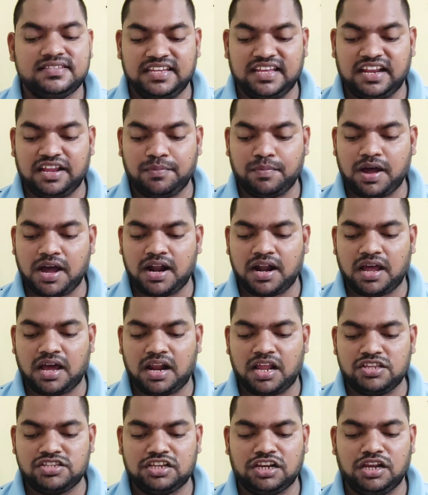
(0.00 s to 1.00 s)

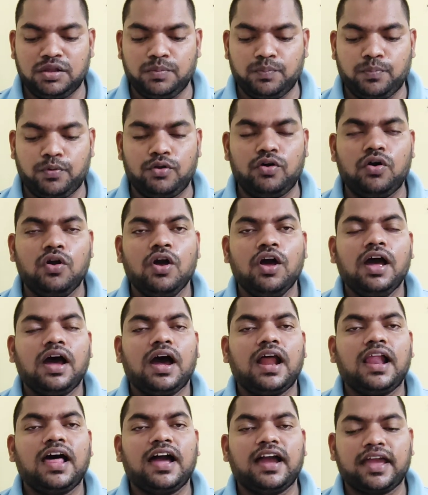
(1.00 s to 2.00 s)
జరిమానాల చెల్లింపులు
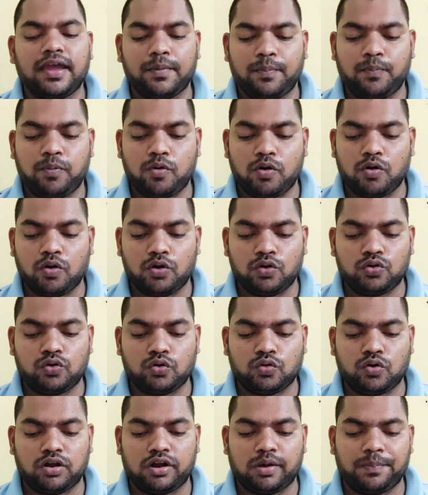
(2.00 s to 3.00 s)
అలాగే
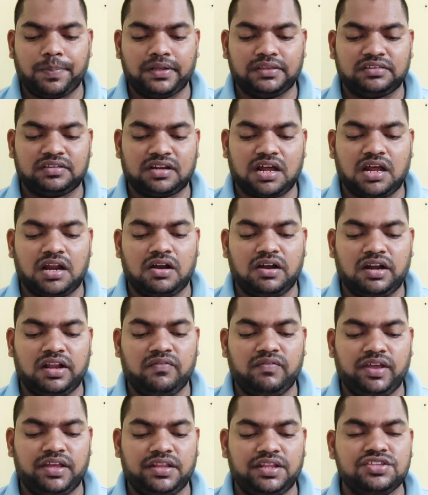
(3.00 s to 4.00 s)
పోగొట్టుకున్న పత్రాలను
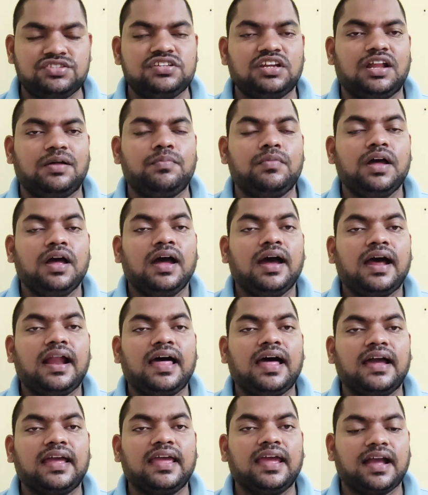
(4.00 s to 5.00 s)
నివేదించడం
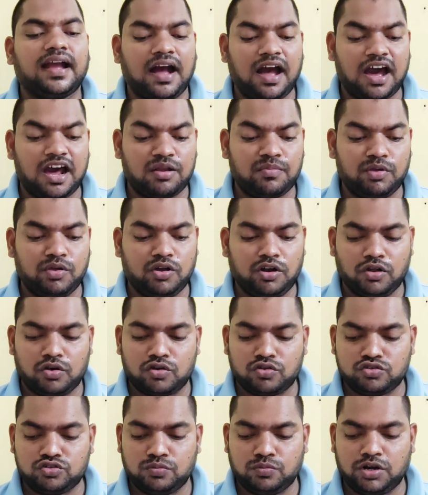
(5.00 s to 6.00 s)
అలాగే కార్మికుల
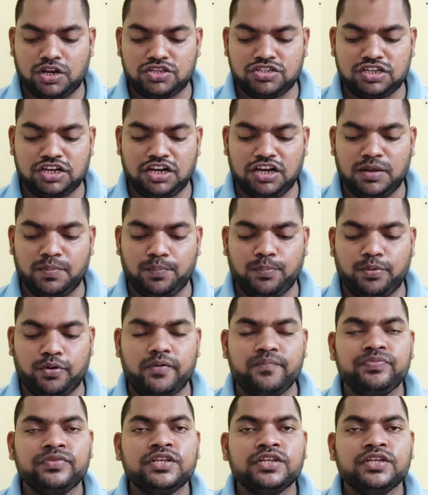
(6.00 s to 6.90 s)
రుజుముల చెల్లింపు